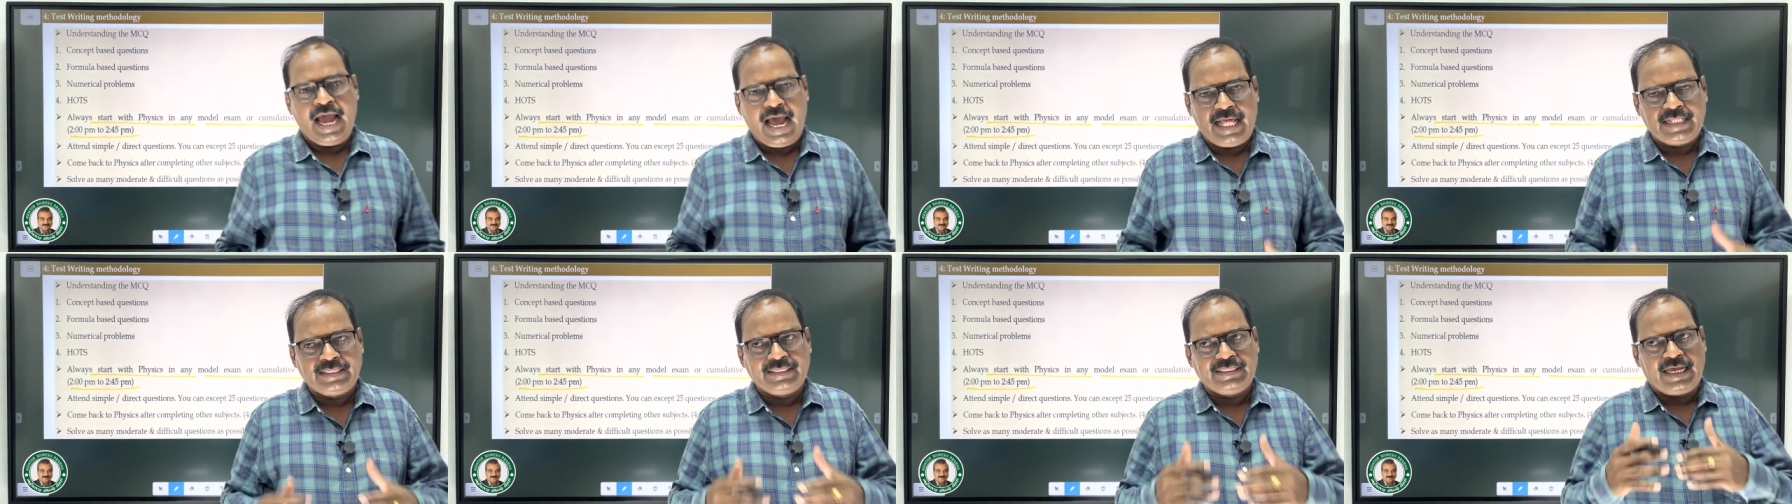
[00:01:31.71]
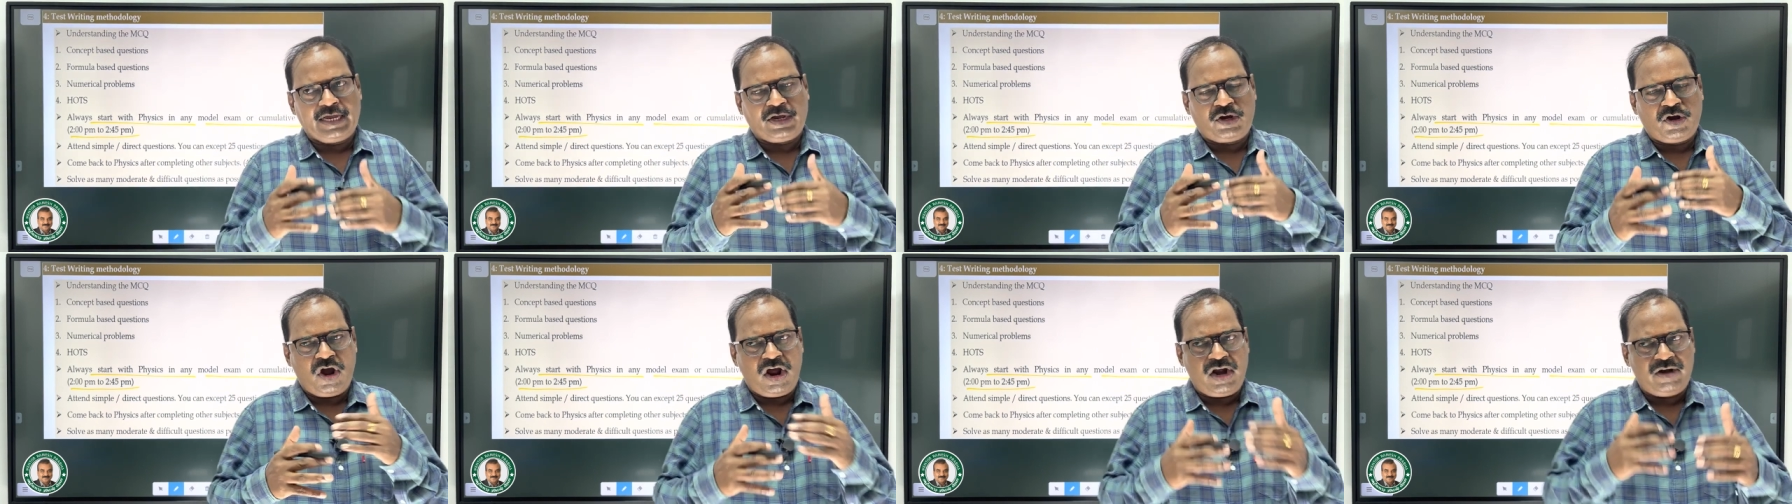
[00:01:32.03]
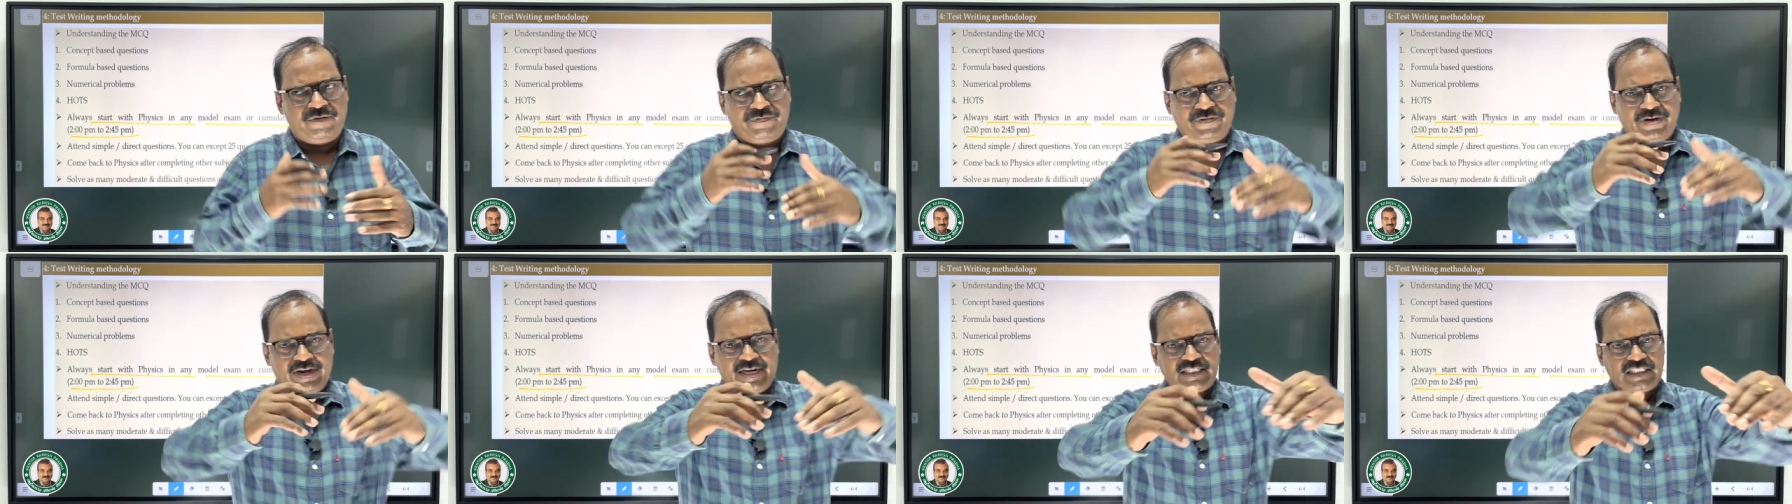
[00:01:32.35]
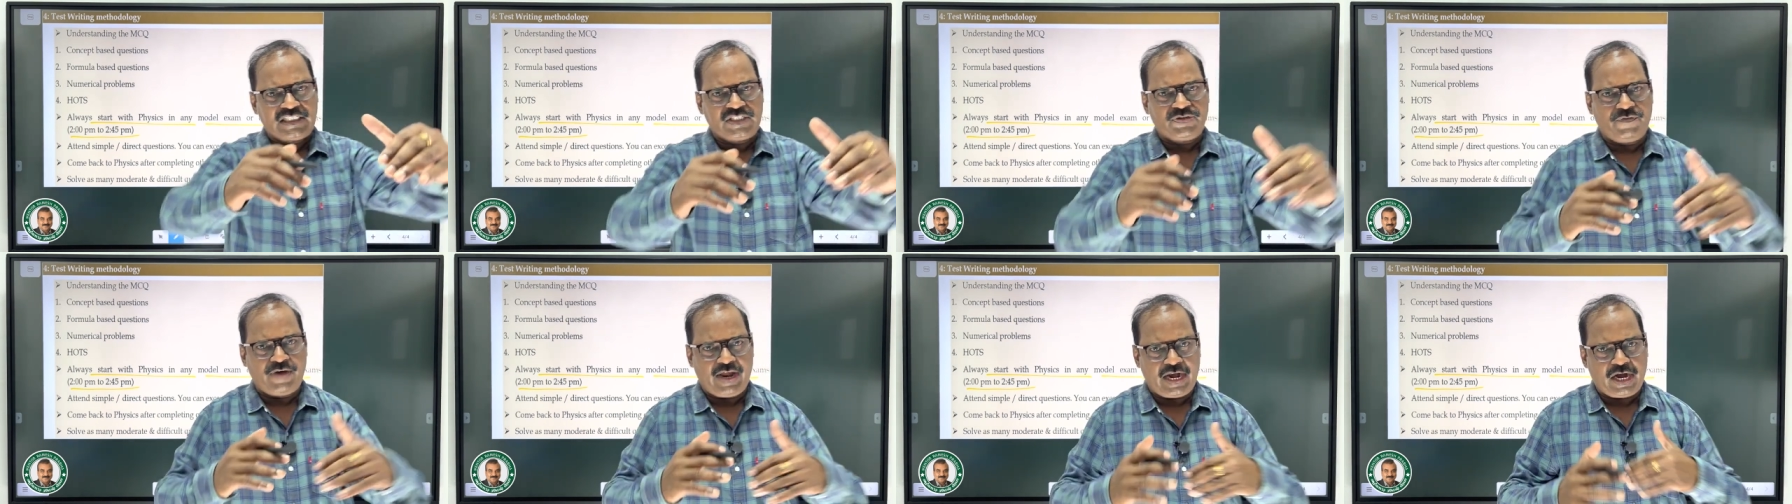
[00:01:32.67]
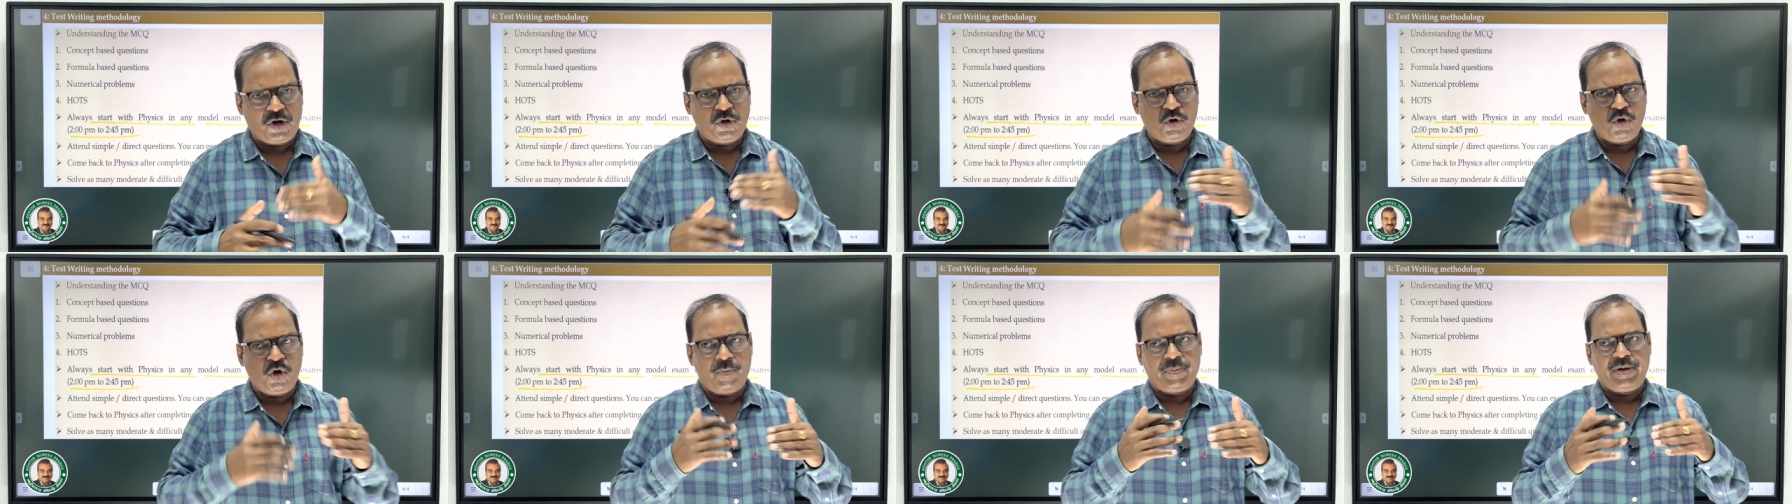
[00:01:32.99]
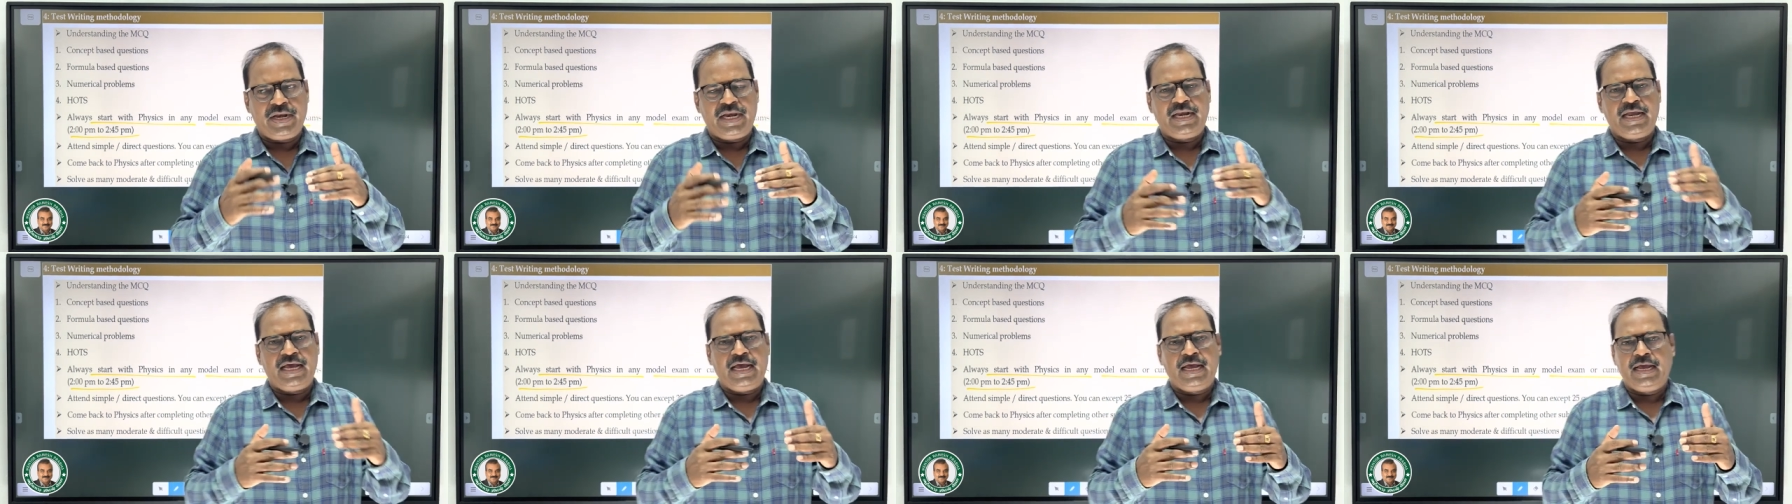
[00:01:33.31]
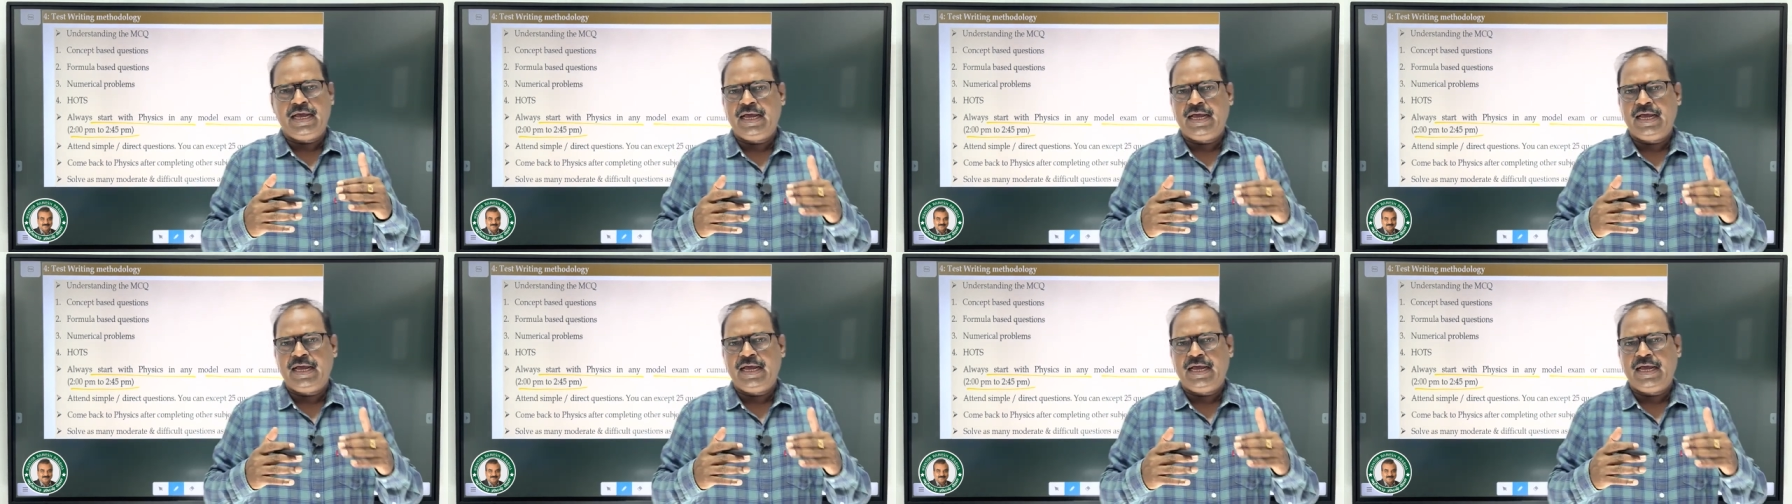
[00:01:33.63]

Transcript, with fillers: அந்த கான்ஃபிடன்ஸ் வரணும் அப்படின்னா